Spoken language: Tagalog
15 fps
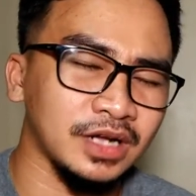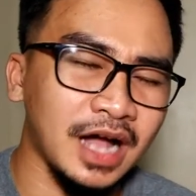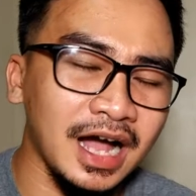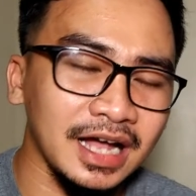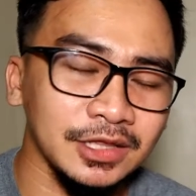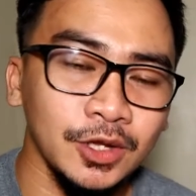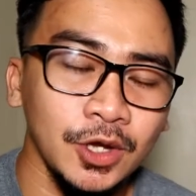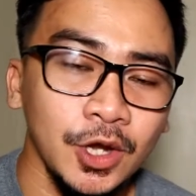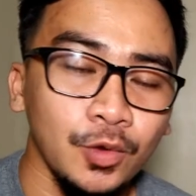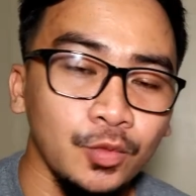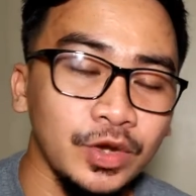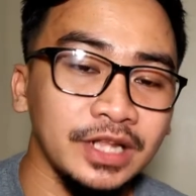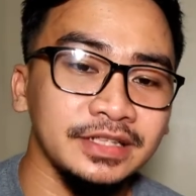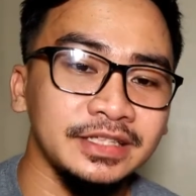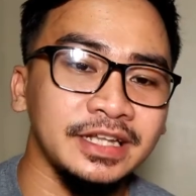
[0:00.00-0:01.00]
God
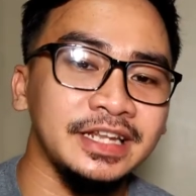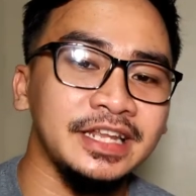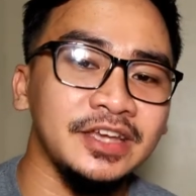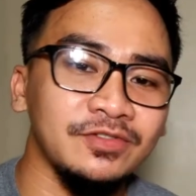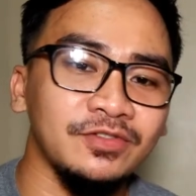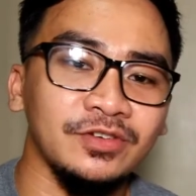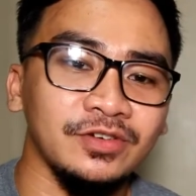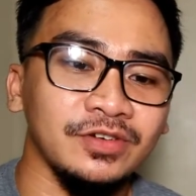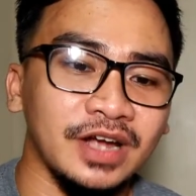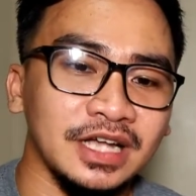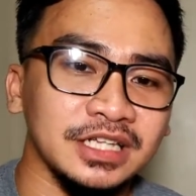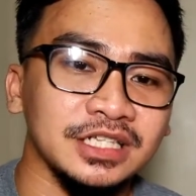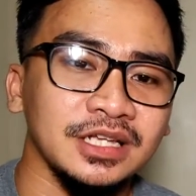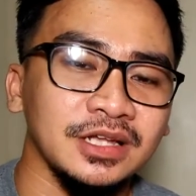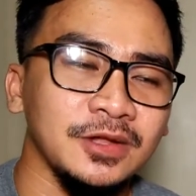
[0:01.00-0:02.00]
will deliver
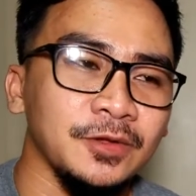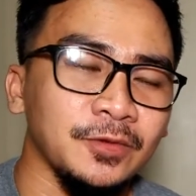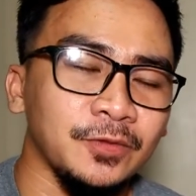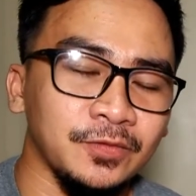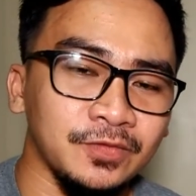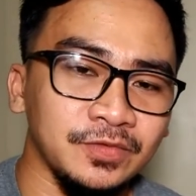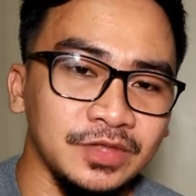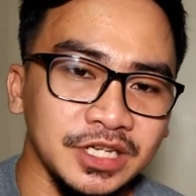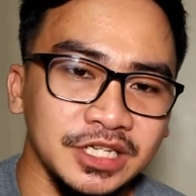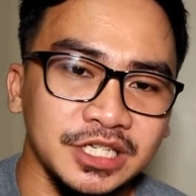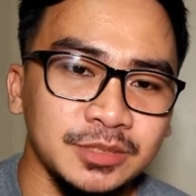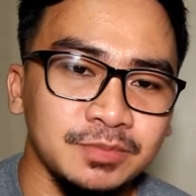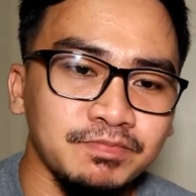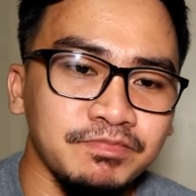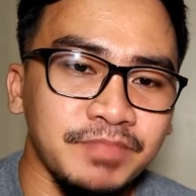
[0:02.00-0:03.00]
us in
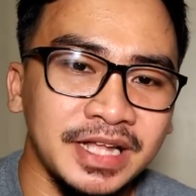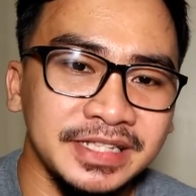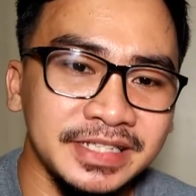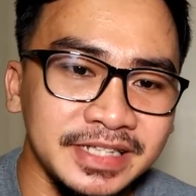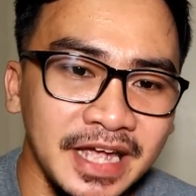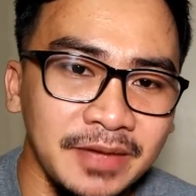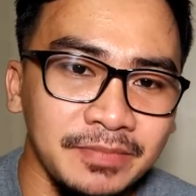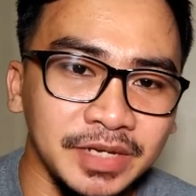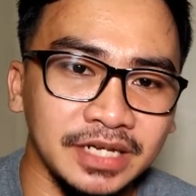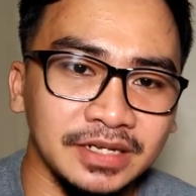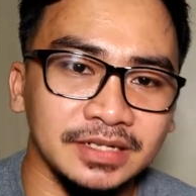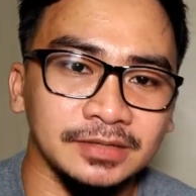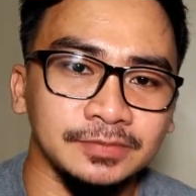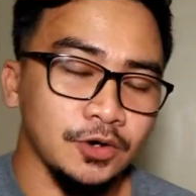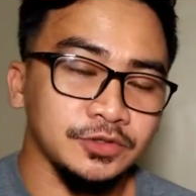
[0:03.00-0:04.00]
this pandemic.
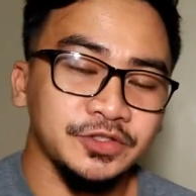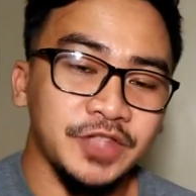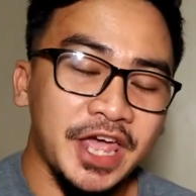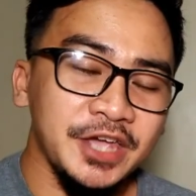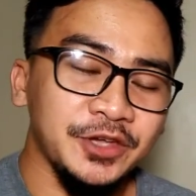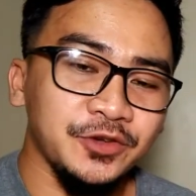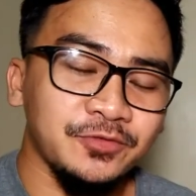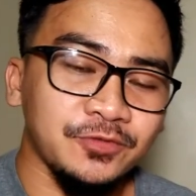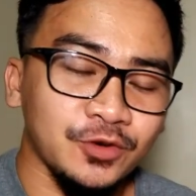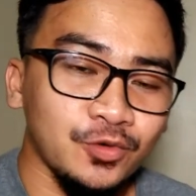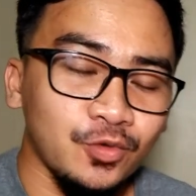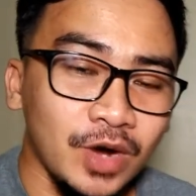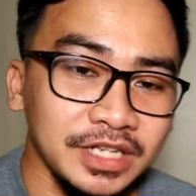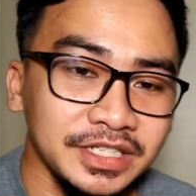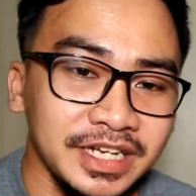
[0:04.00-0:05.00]
So, thank you
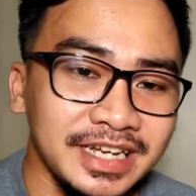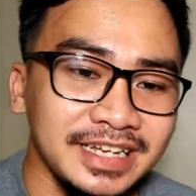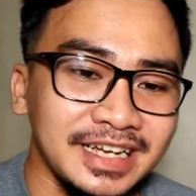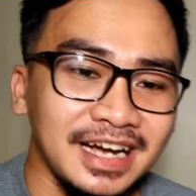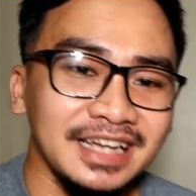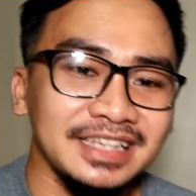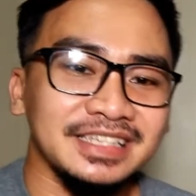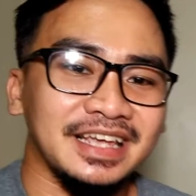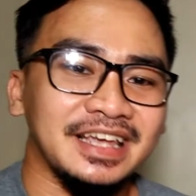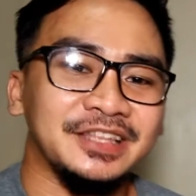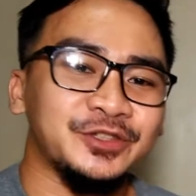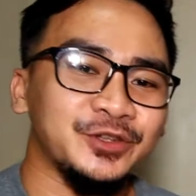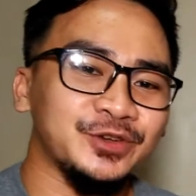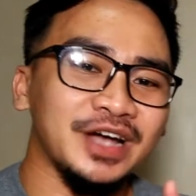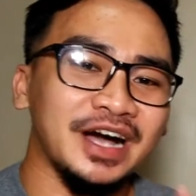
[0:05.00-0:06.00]
for watching guys
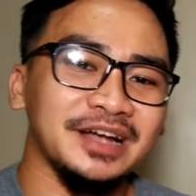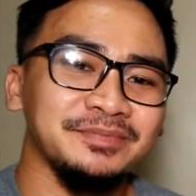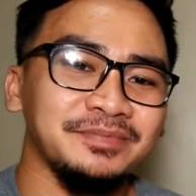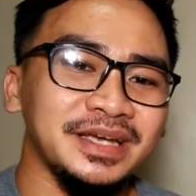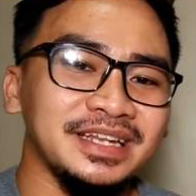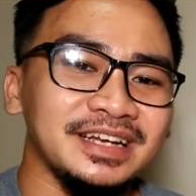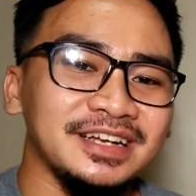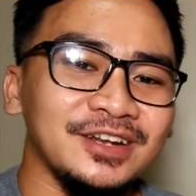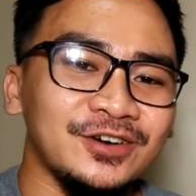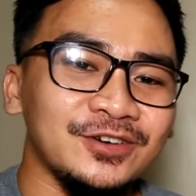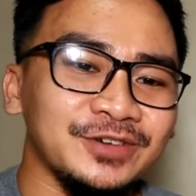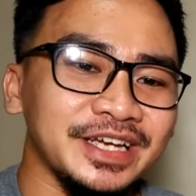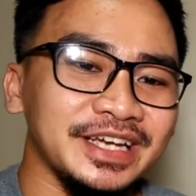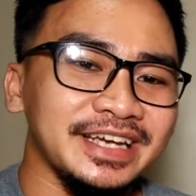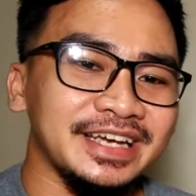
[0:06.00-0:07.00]
and to God be the
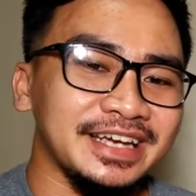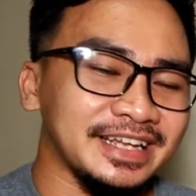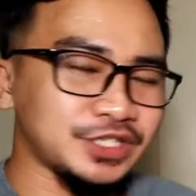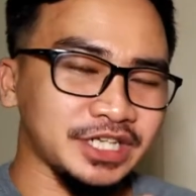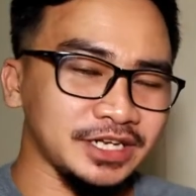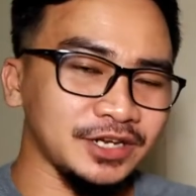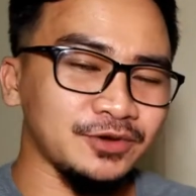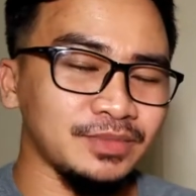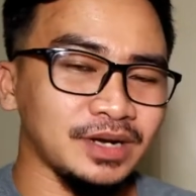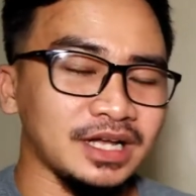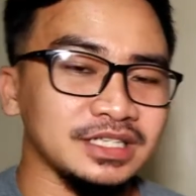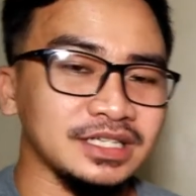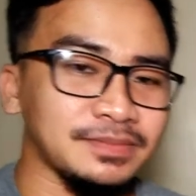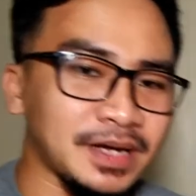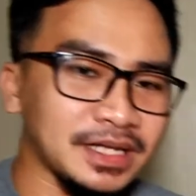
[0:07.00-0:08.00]
glory. Kung sino
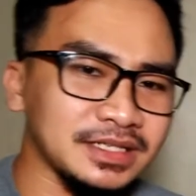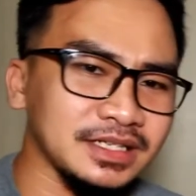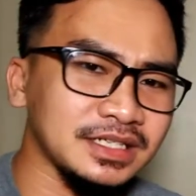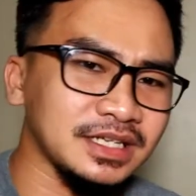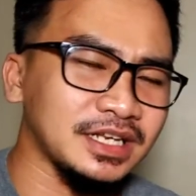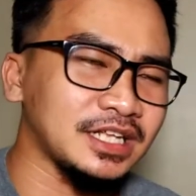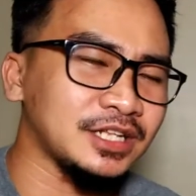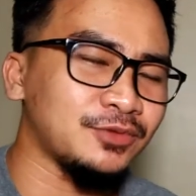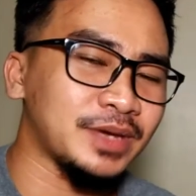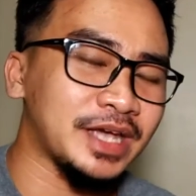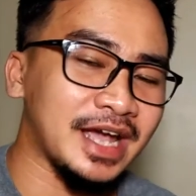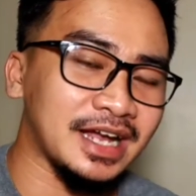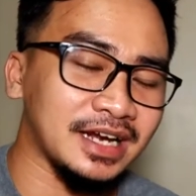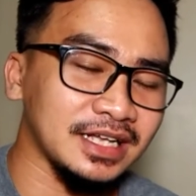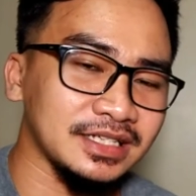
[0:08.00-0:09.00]
makasabat sa sino
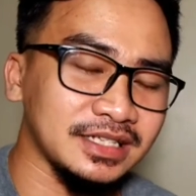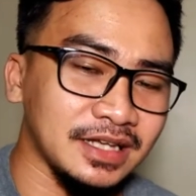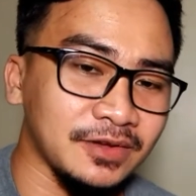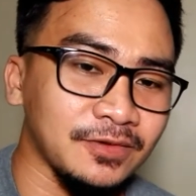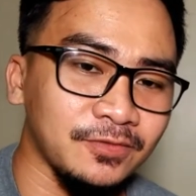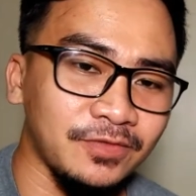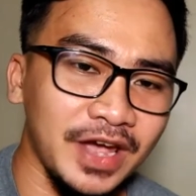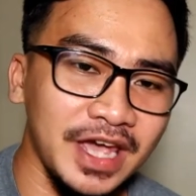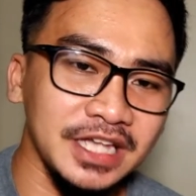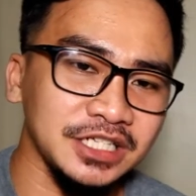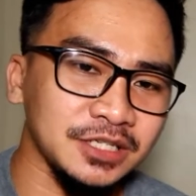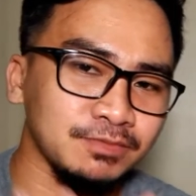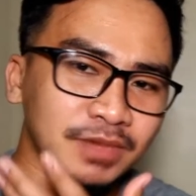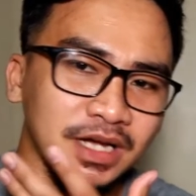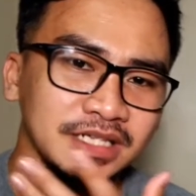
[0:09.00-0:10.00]
may aras sa
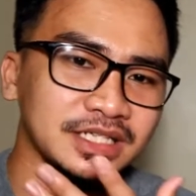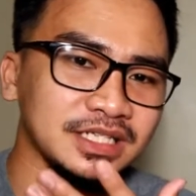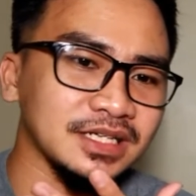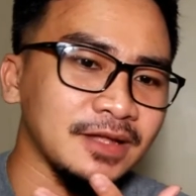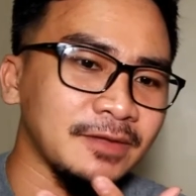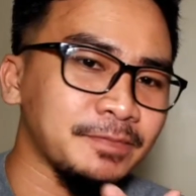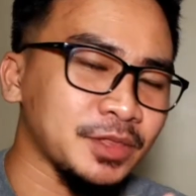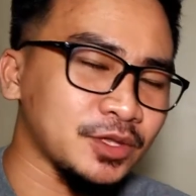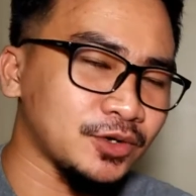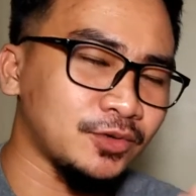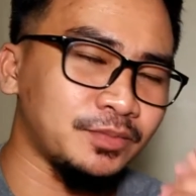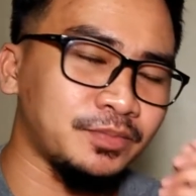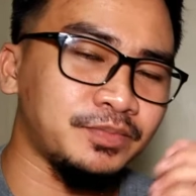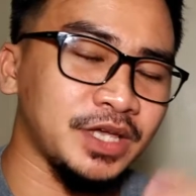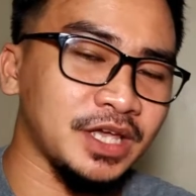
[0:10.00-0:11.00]
face mask,
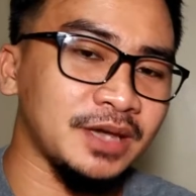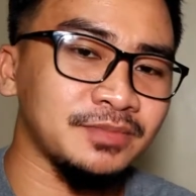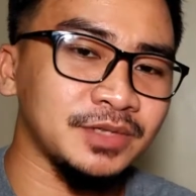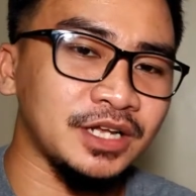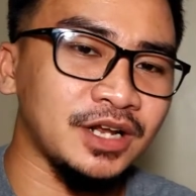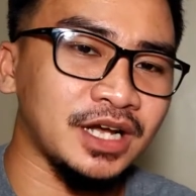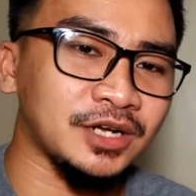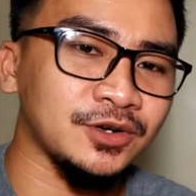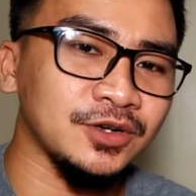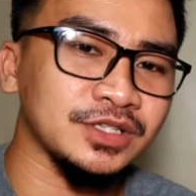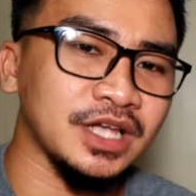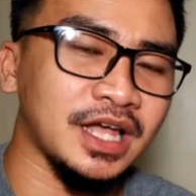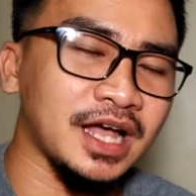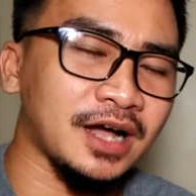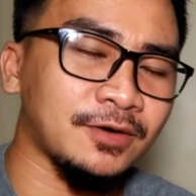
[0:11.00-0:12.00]
so PM niyo lang ko
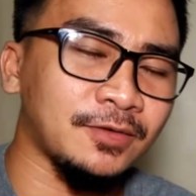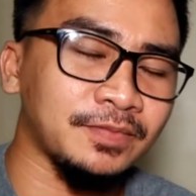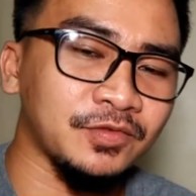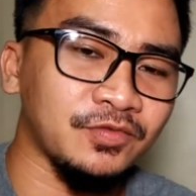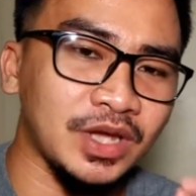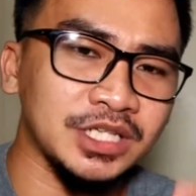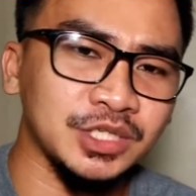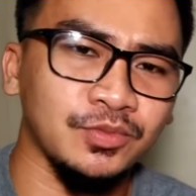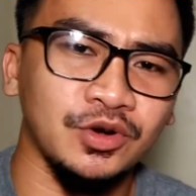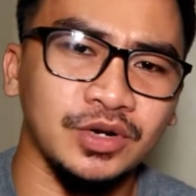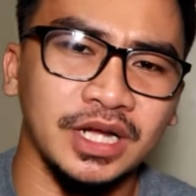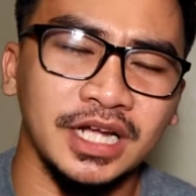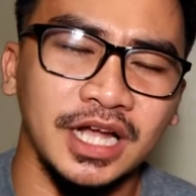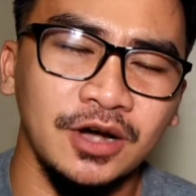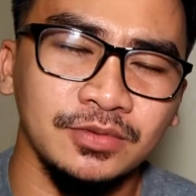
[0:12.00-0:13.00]
sa akong
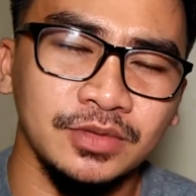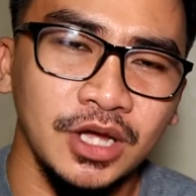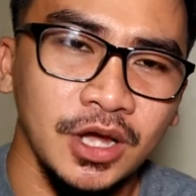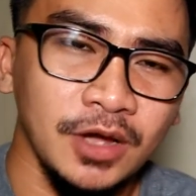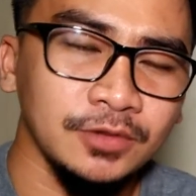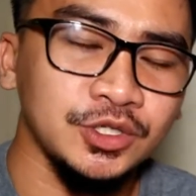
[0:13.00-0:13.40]
Facebook account,